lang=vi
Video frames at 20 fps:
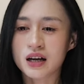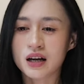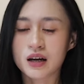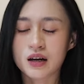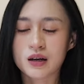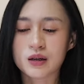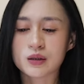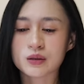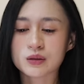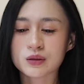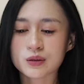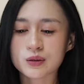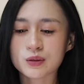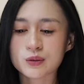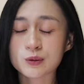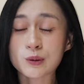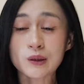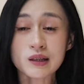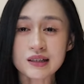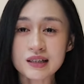ờ,
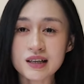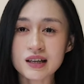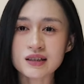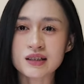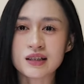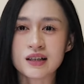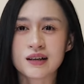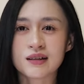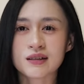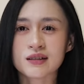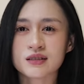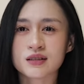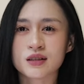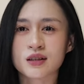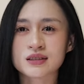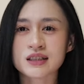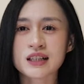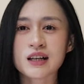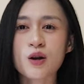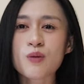tuy nhiên
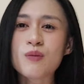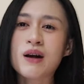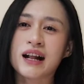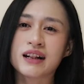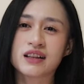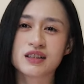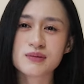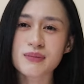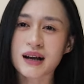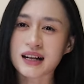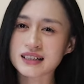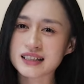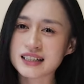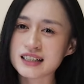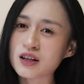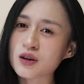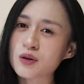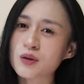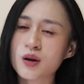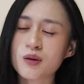nó sẽ không hẳn như bạn nghĩ
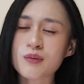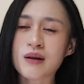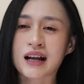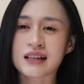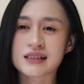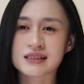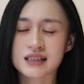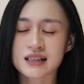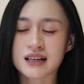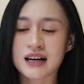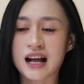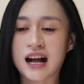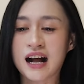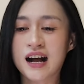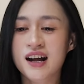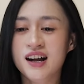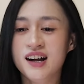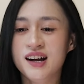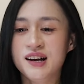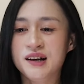đâu không hẳn rằng là
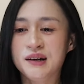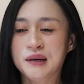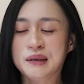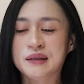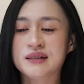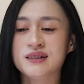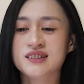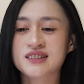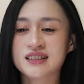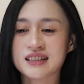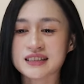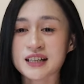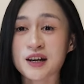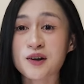ờ, người